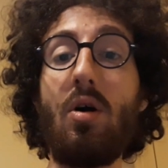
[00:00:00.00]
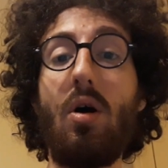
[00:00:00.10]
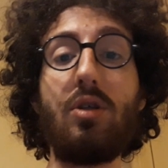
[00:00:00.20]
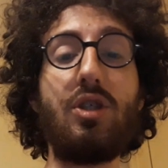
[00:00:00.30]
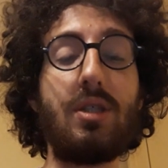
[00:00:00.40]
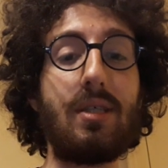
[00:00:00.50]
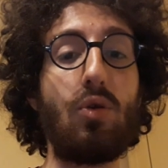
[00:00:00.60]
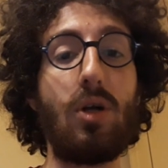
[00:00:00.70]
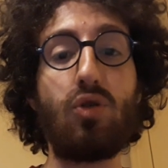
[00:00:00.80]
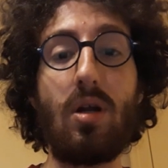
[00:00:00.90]
Oggi c'è
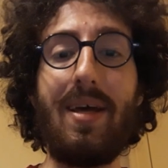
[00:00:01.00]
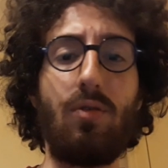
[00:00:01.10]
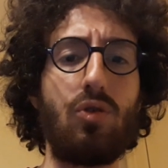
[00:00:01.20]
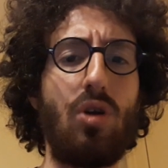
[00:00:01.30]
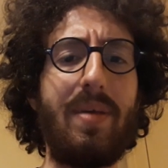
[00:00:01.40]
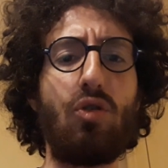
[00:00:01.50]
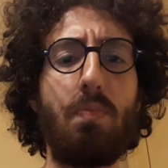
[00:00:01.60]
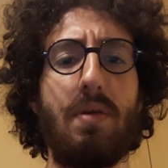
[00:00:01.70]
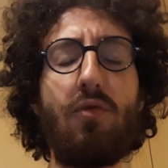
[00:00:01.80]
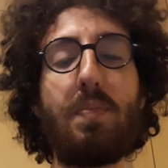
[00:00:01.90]
stato l'aggiornamento,
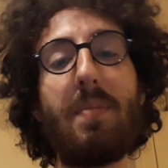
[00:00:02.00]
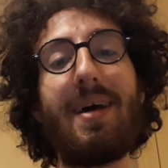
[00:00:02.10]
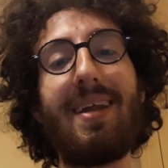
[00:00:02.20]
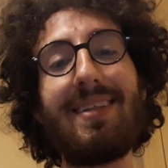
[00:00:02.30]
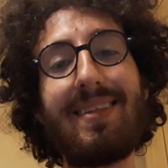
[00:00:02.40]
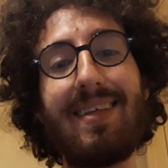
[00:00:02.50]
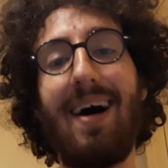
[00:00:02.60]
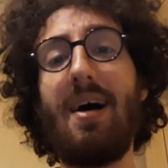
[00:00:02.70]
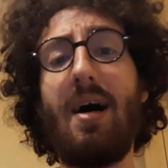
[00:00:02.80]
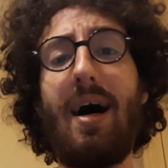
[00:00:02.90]
aggiornamento PvP, ma in
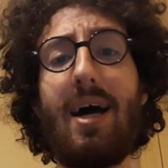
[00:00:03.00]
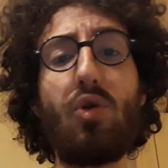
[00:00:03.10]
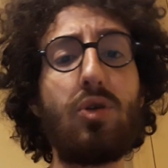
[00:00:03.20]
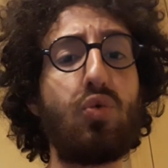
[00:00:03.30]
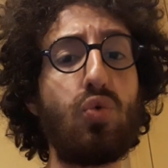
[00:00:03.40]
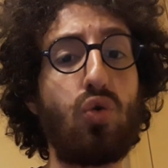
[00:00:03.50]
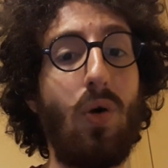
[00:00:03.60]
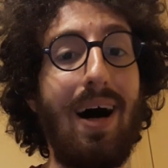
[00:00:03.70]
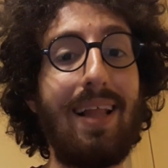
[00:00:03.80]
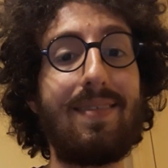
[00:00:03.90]
realtà hanno
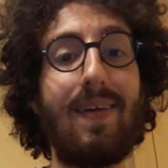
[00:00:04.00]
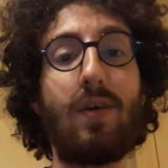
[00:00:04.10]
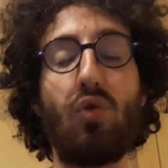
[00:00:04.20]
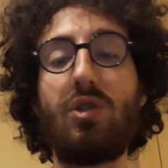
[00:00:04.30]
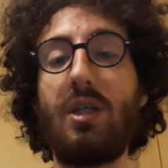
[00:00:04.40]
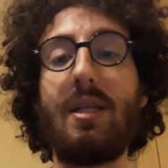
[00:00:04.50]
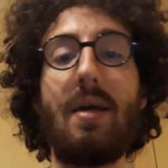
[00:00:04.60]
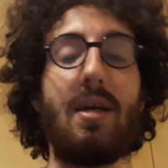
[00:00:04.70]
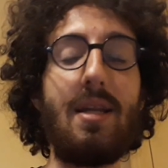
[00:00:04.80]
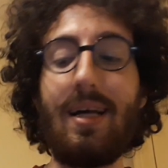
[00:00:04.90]
aggiunto altre cosine.
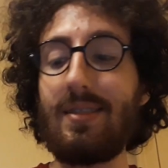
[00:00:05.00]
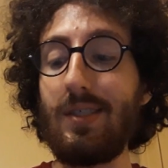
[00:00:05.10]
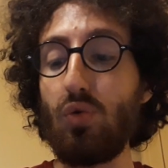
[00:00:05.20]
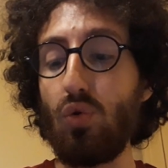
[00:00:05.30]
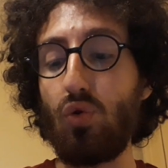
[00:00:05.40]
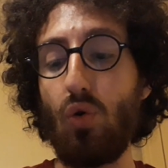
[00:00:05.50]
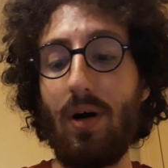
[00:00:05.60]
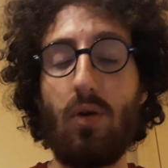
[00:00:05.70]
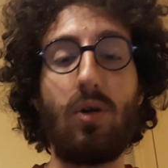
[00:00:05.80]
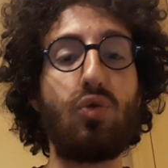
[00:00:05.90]
Innanzitutto
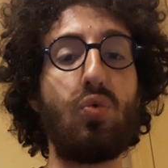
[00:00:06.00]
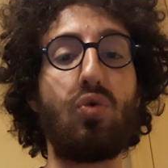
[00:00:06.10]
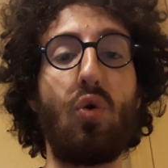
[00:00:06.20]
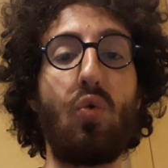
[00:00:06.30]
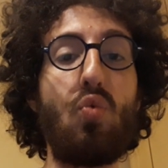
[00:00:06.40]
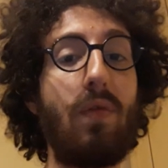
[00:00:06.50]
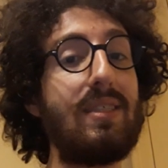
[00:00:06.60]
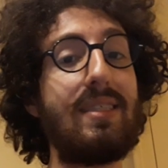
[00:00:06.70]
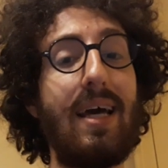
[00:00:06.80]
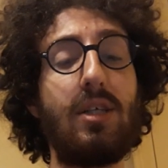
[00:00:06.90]
hanno aggiunto nuovi
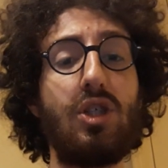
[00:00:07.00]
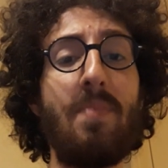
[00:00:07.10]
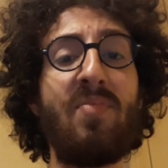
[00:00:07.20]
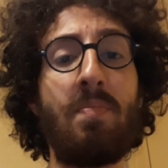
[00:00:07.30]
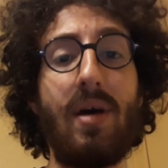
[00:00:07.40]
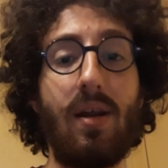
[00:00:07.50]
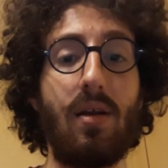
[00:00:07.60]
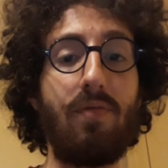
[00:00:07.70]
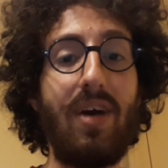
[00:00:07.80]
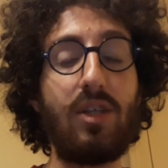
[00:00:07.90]
stage
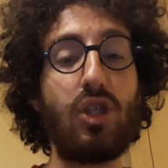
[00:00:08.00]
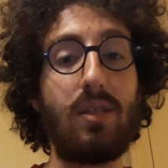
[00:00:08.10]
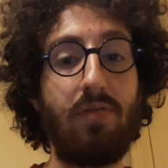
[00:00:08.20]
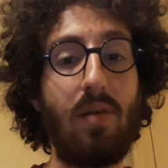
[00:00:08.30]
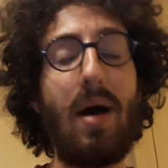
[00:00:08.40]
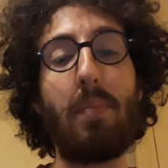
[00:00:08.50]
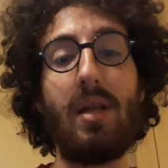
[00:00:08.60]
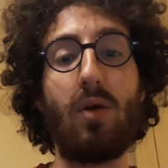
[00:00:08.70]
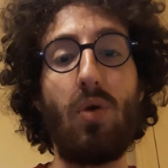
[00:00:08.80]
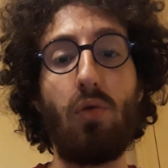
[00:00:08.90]
per budget
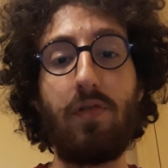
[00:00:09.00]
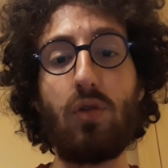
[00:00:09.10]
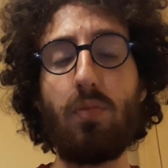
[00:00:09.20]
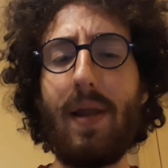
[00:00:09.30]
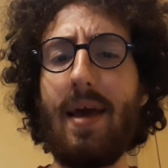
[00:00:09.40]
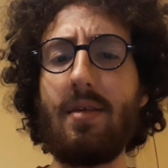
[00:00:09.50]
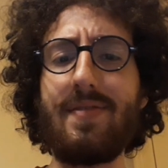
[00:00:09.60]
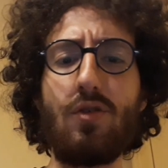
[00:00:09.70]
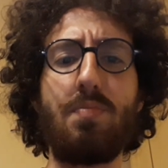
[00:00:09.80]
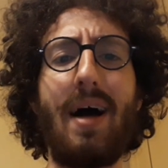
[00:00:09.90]
farmabile, quello free to play,
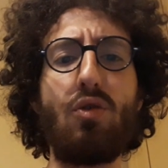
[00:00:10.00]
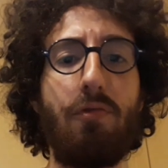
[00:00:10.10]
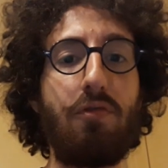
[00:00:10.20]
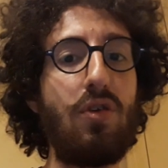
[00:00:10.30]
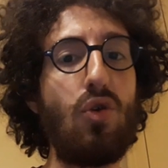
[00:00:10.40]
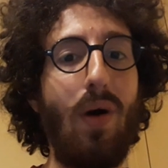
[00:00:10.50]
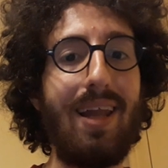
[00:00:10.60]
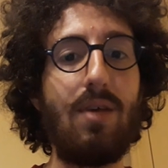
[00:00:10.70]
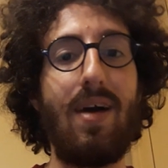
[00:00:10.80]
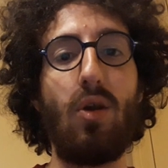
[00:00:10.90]
se non sbaglio fino a
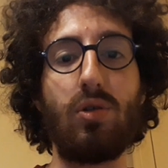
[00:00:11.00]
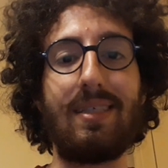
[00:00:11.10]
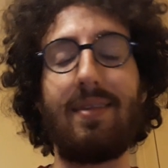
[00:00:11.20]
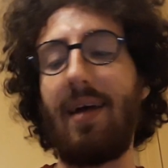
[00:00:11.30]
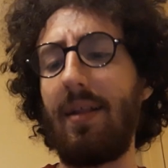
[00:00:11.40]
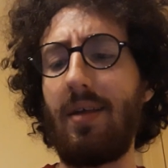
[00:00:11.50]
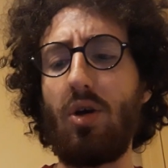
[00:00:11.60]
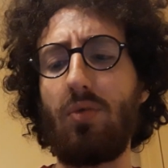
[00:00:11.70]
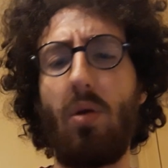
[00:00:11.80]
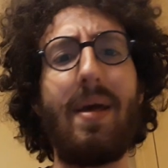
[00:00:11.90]
livello 70, che
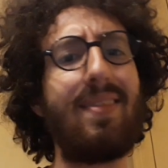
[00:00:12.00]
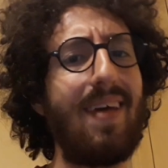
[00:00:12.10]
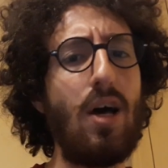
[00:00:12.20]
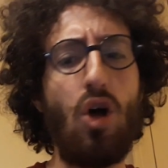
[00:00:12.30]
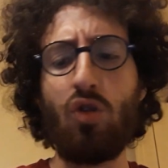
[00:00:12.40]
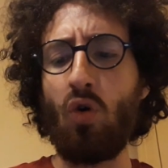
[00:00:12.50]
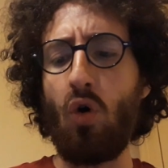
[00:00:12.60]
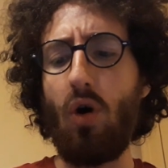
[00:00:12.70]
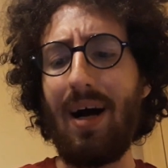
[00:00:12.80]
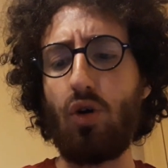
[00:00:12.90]
attualmente non
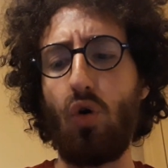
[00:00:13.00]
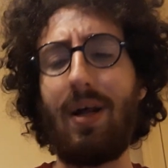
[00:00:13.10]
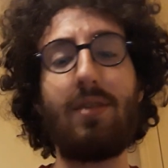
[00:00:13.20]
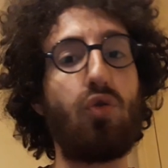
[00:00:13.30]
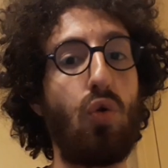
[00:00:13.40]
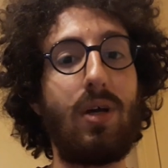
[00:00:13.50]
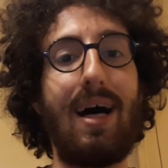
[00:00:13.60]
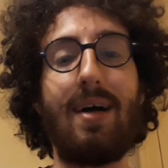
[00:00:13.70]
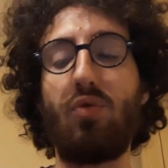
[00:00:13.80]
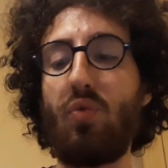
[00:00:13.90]
ho ancora
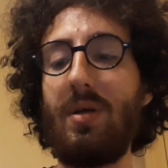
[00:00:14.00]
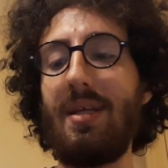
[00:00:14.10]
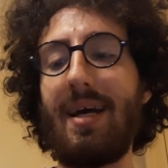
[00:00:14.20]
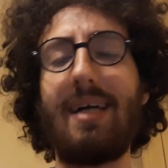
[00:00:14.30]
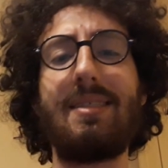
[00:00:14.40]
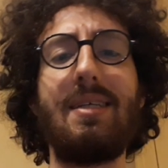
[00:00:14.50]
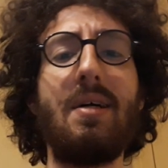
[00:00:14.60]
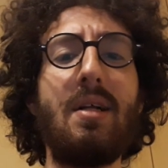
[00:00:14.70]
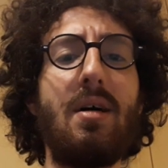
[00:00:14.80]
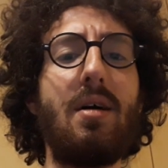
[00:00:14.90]
toccato. Quindi ragazzi,
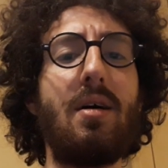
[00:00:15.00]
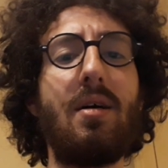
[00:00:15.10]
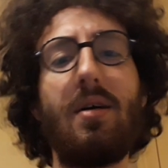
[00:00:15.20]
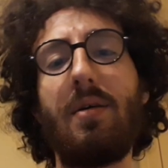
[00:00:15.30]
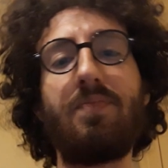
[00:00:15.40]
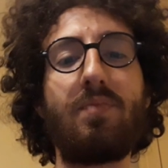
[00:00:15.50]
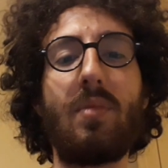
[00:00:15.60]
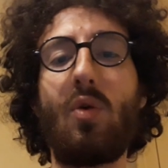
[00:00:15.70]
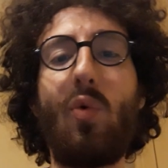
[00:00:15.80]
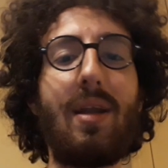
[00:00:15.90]

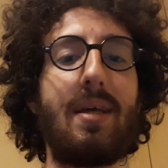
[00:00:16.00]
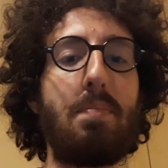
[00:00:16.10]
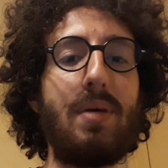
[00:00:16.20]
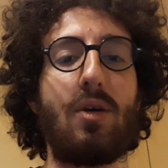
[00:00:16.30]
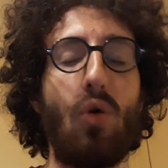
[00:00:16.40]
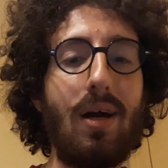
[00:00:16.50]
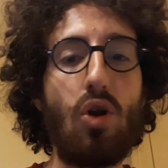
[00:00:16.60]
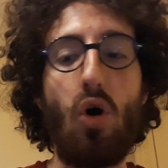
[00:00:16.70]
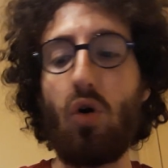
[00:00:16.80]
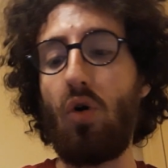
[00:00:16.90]
ehm, qualche piccola
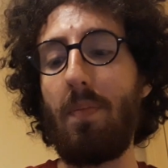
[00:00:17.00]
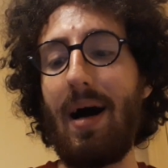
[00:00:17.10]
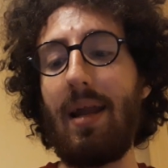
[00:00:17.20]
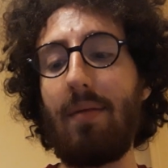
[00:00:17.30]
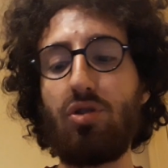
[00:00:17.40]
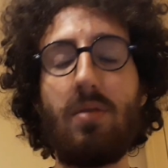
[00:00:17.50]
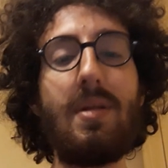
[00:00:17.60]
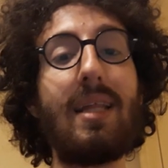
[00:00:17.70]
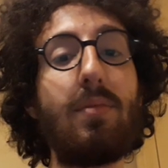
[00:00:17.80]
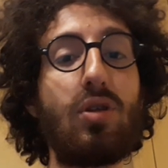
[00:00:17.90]
crono, ma la
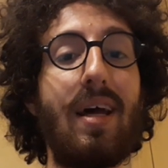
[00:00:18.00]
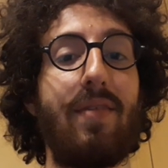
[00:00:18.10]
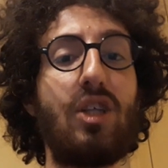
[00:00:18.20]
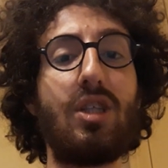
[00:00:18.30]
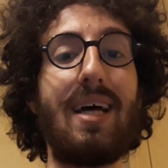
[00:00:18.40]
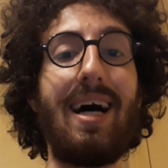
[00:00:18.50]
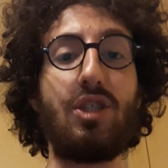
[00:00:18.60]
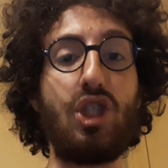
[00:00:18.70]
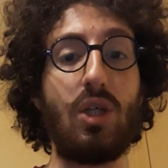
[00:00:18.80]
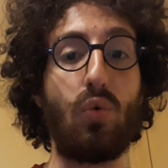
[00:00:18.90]
possibilità di portare budget a
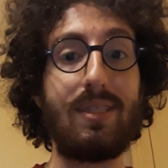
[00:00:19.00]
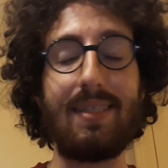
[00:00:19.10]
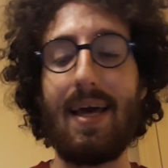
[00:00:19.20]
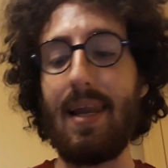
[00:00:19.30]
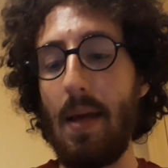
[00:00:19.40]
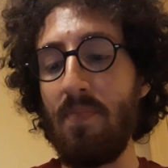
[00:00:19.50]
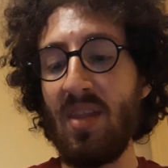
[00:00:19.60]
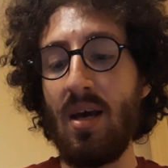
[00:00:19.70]
5 stelle.